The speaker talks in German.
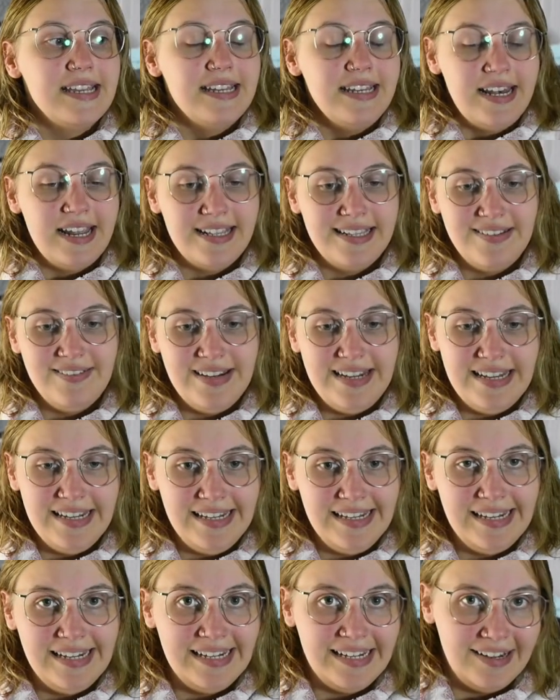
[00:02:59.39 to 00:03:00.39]

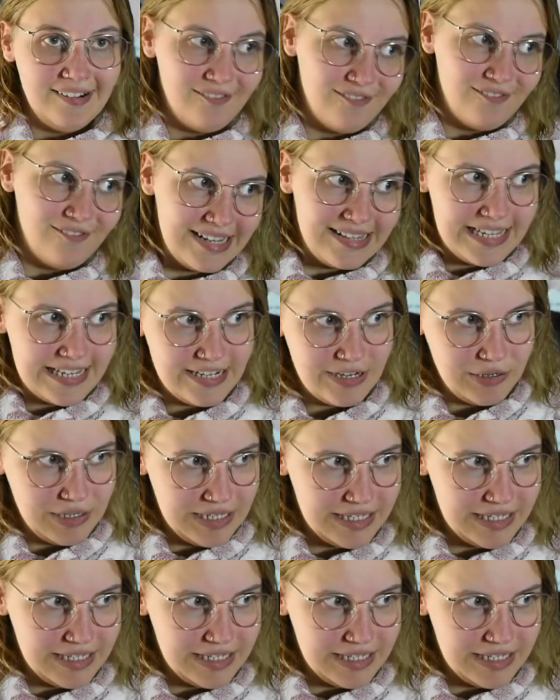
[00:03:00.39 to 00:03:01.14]
Deswegen äh, weiß ich noch nicht